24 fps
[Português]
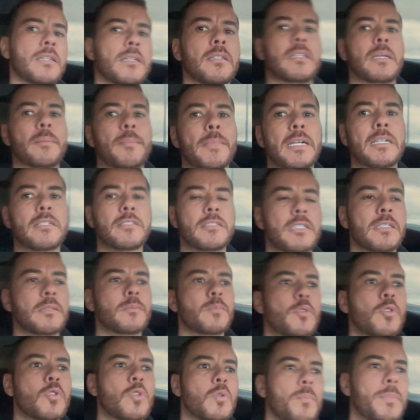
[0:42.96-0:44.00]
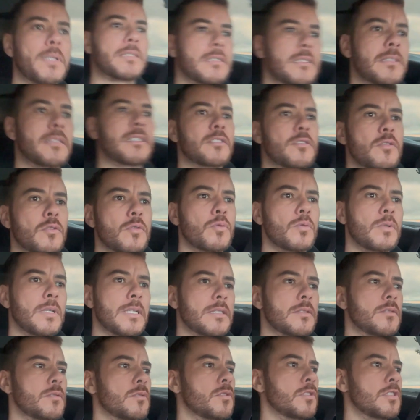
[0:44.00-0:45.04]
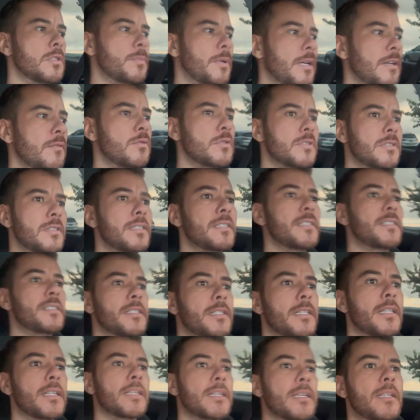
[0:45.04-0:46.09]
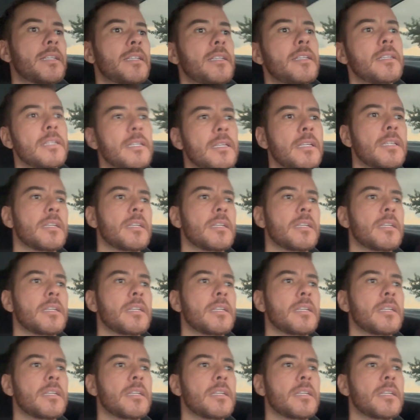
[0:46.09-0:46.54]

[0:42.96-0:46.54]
tá balançando porque eu tô passando as ondulações, para vocês terem